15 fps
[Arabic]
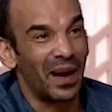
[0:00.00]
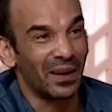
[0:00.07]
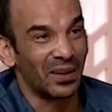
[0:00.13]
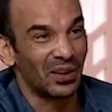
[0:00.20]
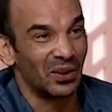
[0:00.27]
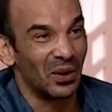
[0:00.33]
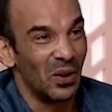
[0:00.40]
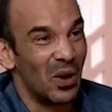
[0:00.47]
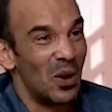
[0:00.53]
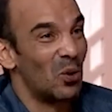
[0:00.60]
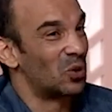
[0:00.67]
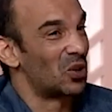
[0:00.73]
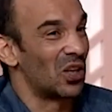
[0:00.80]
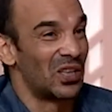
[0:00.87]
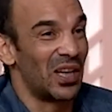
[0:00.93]
حاجه الرضا بيقول
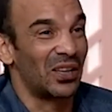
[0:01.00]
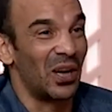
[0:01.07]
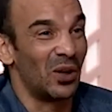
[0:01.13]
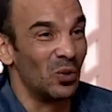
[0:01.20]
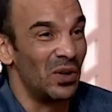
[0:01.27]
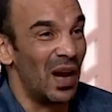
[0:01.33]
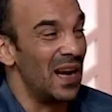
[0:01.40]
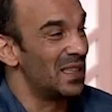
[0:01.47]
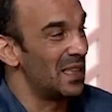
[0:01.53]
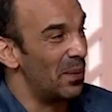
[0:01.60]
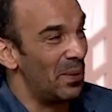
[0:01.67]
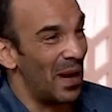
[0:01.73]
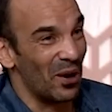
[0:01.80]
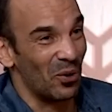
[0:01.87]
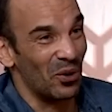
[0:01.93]
لنا شخصيه هارون عايز
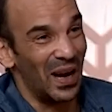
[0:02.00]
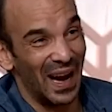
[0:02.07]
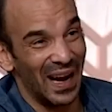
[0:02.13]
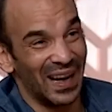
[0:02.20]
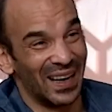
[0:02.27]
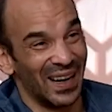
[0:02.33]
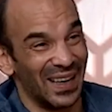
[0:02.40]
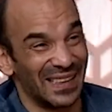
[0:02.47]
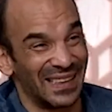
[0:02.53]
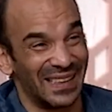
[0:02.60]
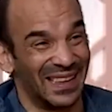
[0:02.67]
يبلع كل حاجه